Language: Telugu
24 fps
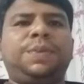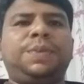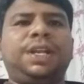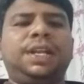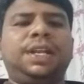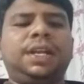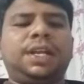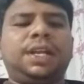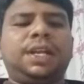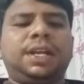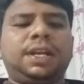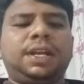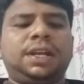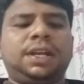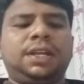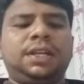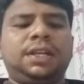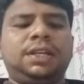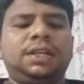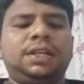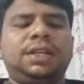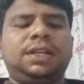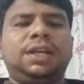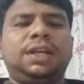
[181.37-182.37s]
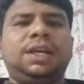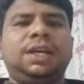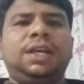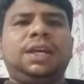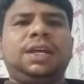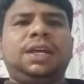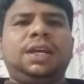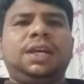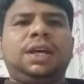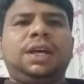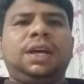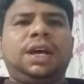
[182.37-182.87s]
బిడ్డలారా
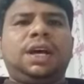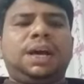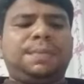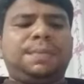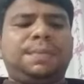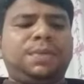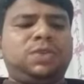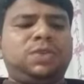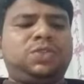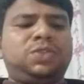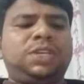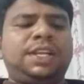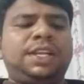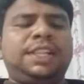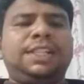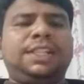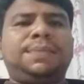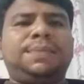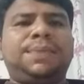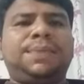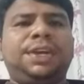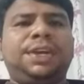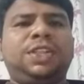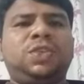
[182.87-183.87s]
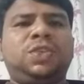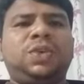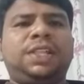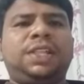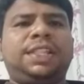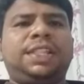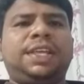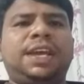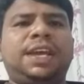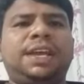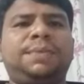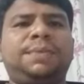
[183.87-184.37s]
ఆనోస్ గ్రంథం ఐదో
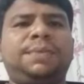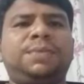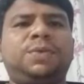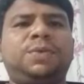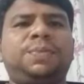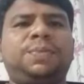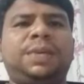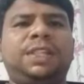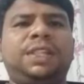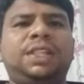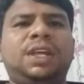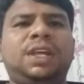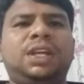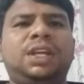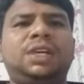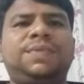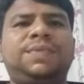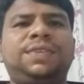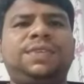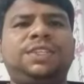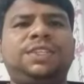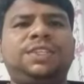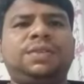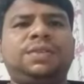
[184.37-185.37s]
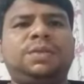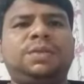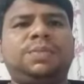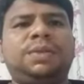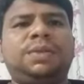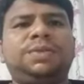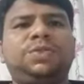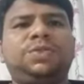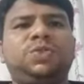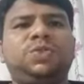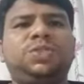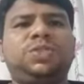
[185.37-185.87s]
అధ్యాయము పద్నాలుగు వచ్చిన
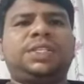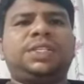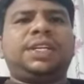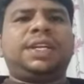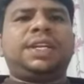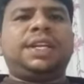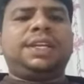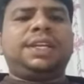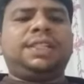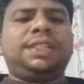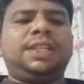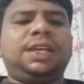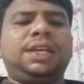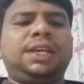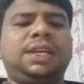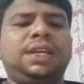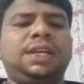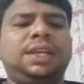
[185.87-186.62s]
మనం చూసినట్లయితే